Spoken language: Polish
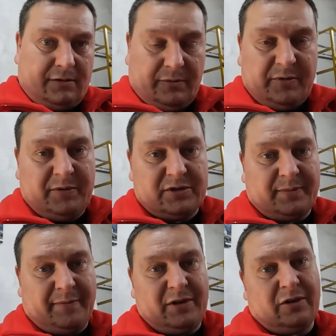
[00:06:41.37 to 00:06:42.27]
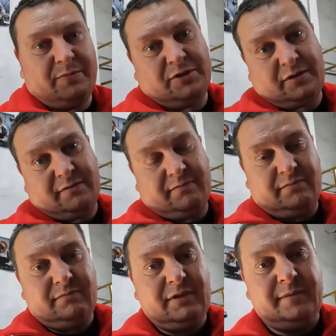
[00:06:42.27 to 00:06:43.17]
Robimy co mamy robić
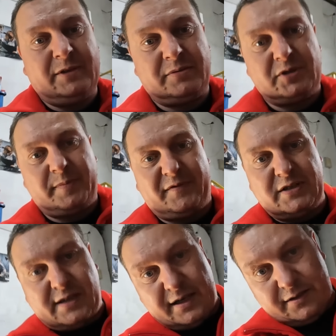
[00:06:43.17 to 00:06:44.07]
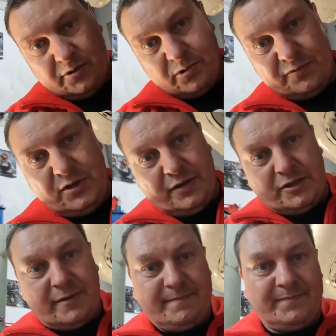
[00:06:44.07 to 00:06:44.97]
i będziemy się pewnie za niedługo
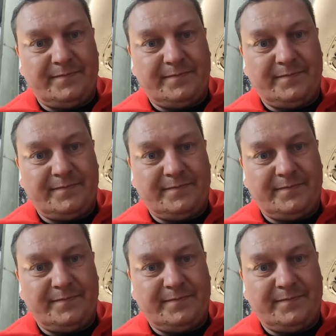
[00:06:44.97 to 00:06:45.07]
widzieć.